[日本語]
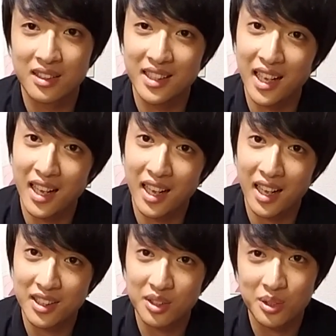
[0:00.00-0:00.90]
で、
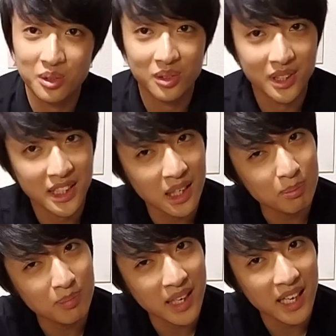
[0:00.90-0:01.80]
えっと、にね
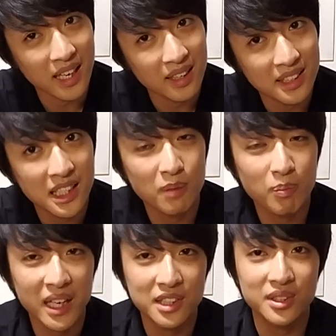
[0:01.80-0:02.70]
んまえ、にねん
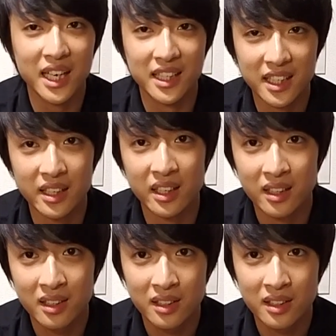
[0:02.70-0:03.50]
まえぐらいに、